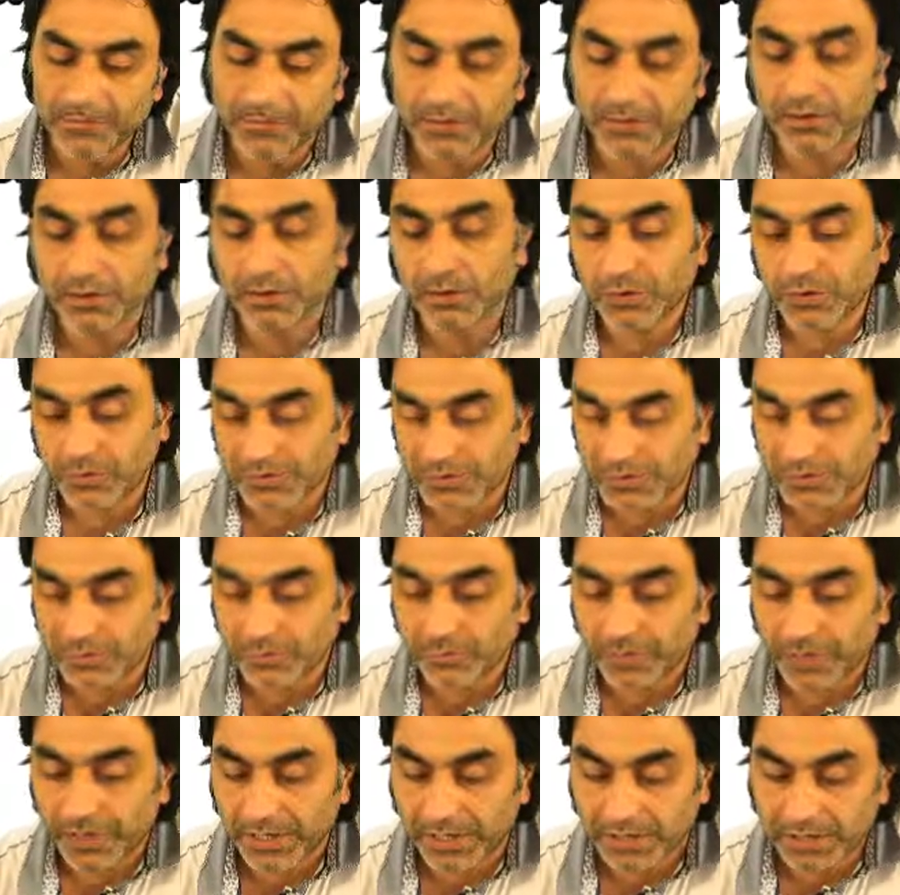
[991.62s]

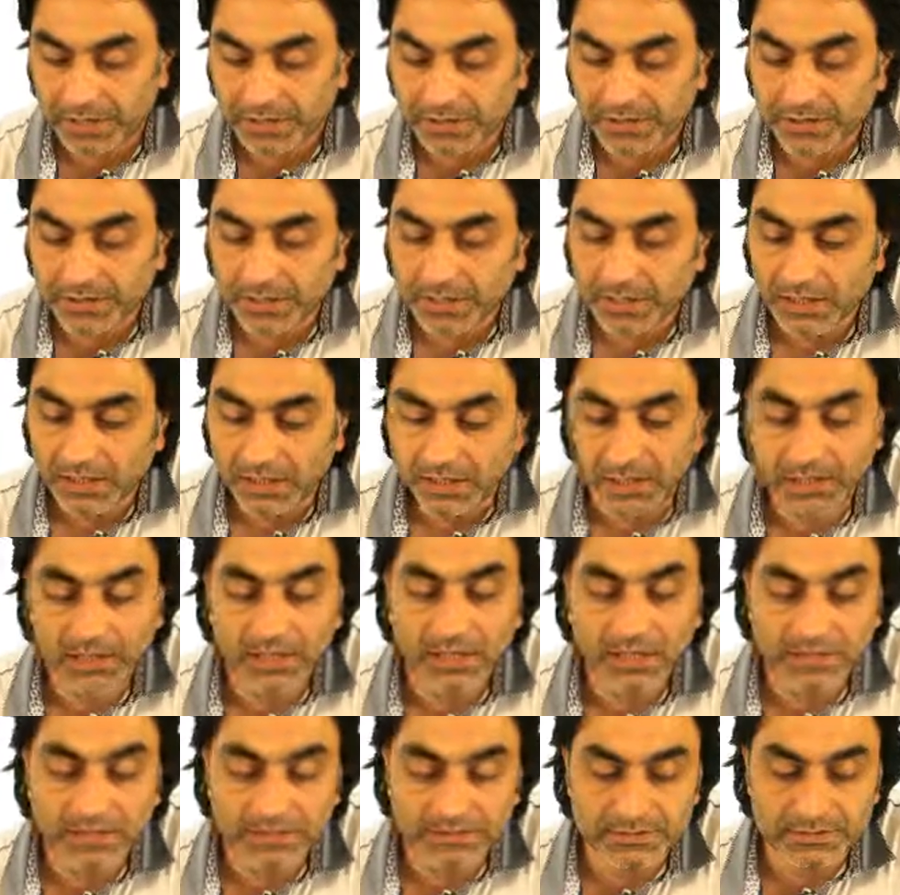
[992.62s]
feyuksimani
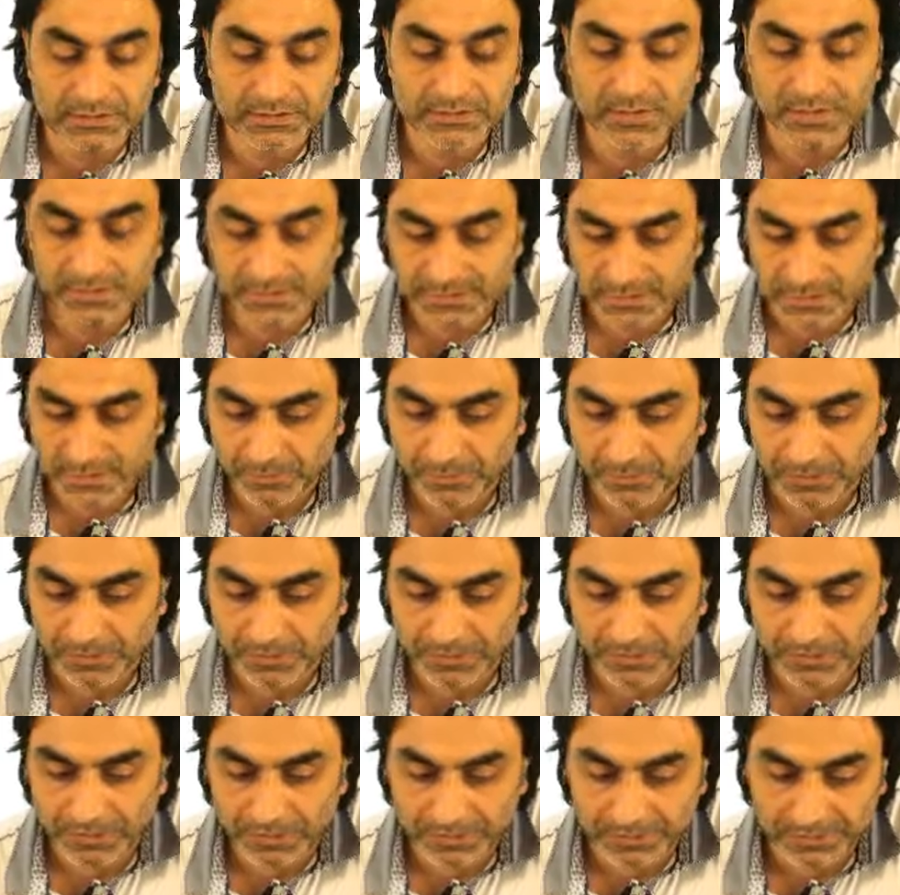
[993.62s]
Allah adına kasem
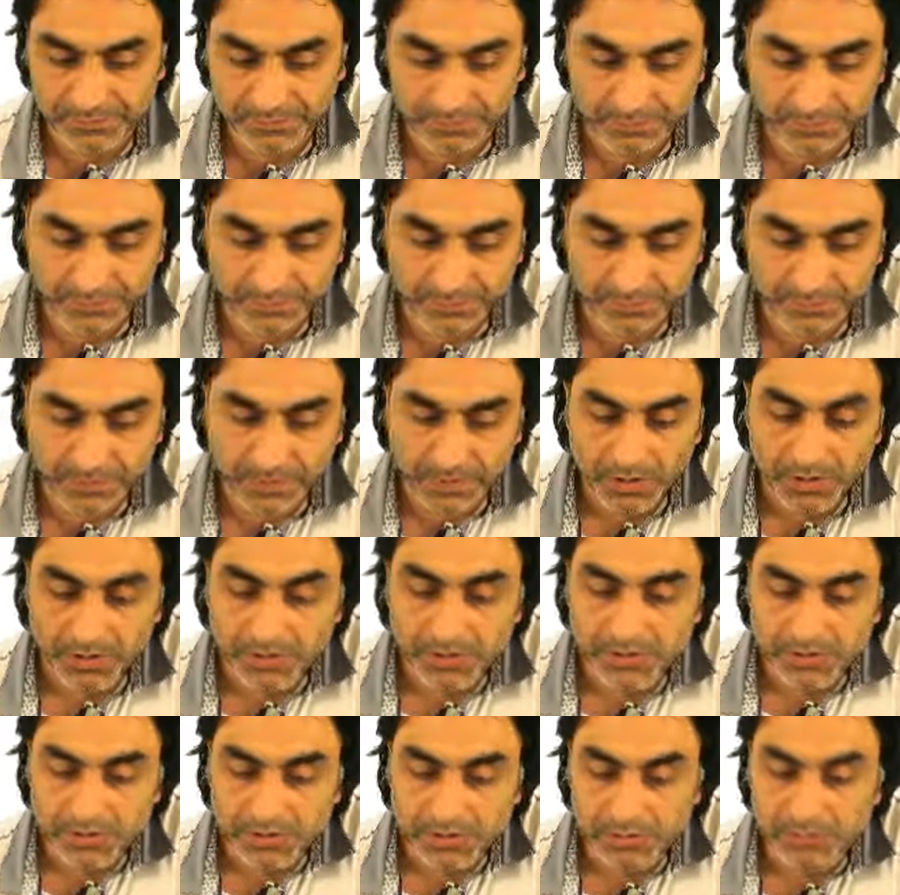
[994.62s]
ederler.''
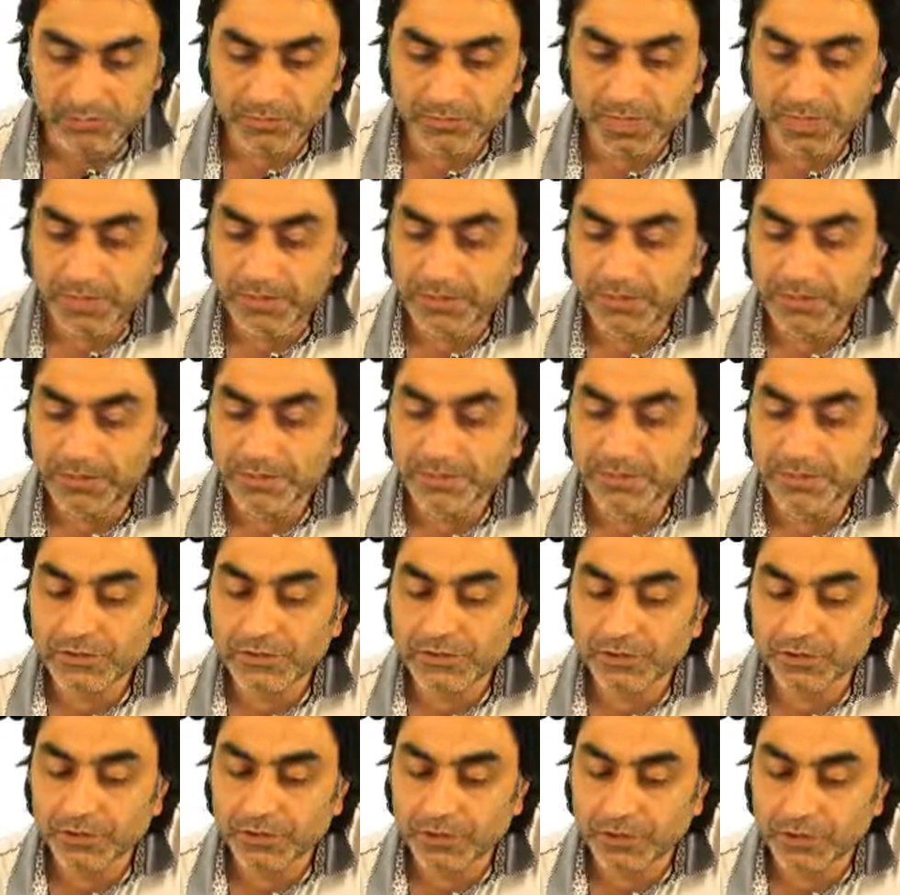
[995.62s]
Şimdi
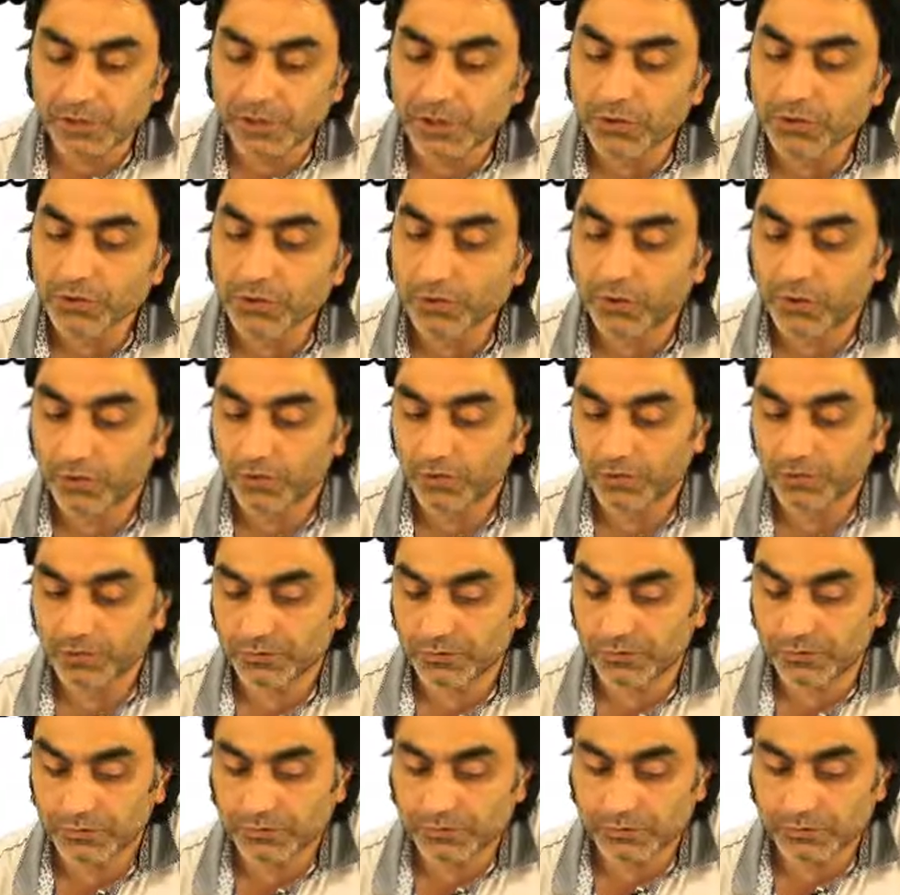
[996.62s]
ayette şu günah yok.